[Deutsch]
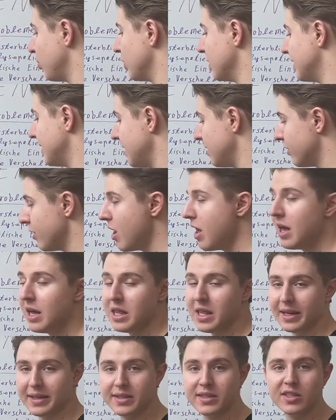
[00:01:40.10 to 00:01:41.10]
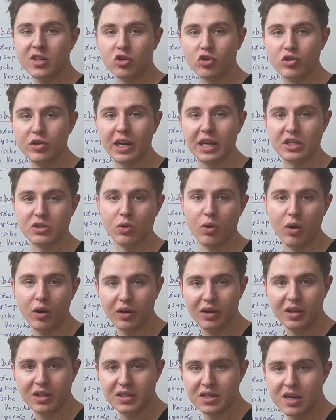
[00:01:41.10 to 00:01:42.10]
Prozent. Das ist ja schon recht
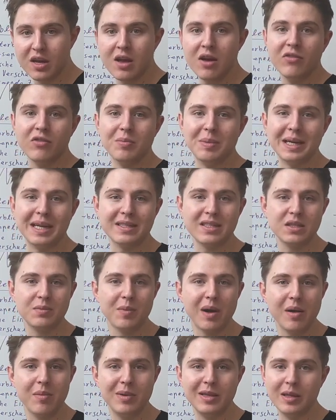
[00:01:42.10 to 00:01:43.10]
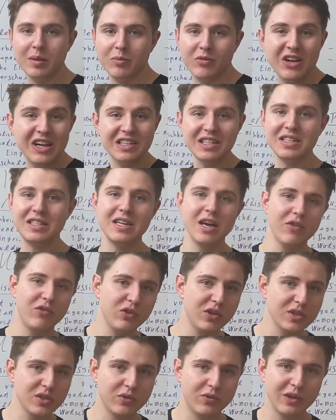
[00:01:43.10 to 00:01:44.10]
ordentlich. Wenn man das jetzt mal mit einem Welt-ETF
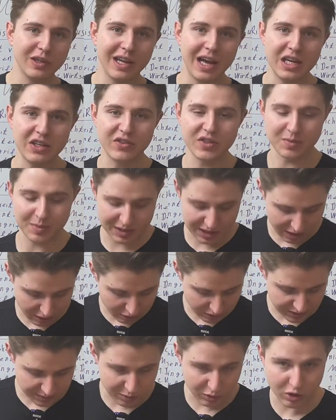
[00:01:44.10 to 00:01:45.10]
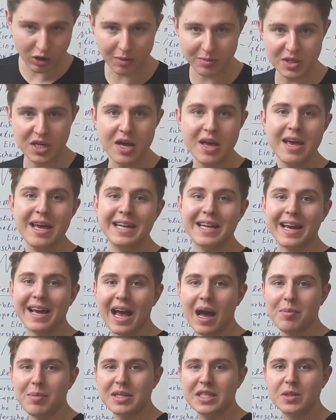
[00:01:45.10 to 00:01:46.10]
oder so vergleicht, was man da rausbekommt, da
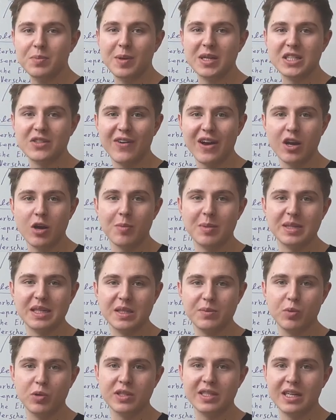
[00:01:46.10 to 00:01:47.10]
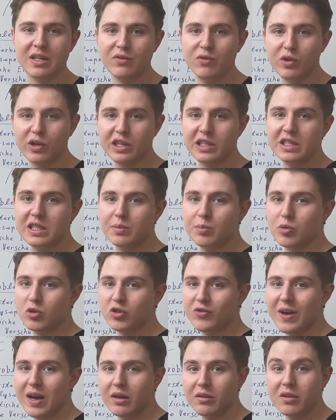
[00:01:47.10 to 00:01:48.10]
kann man sich bei 2,6 Prozent wirklich nicht
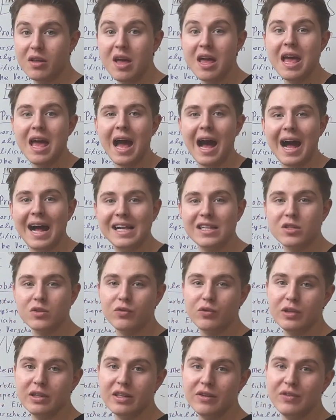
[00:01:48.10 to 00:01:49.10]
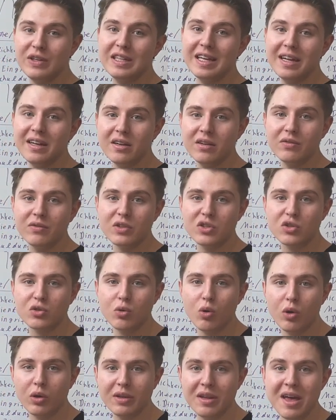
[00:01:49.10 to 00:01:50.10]
beschweren. Also für
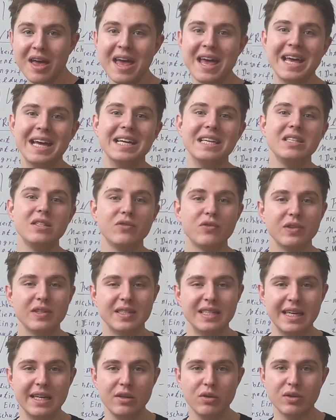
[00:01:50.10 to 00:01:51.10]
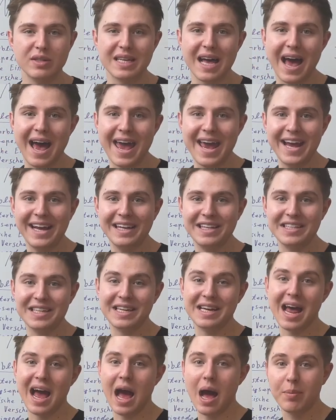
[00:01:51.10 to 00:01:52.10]
Dividendeninvestoren ist Fresenius eigentlich
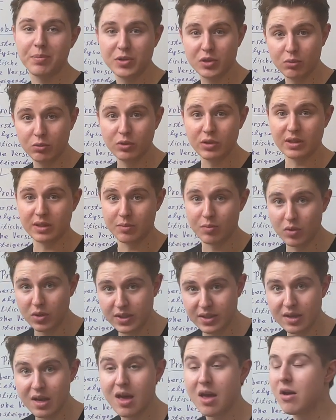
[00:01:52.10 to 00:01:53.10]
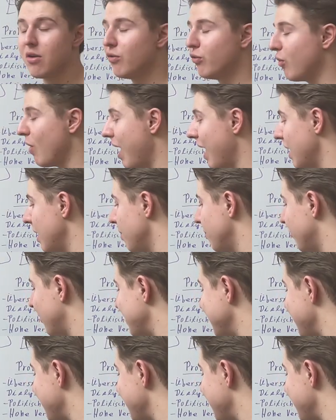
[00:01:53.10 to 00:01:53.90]
ein absolutes Muss. Vor allem, weil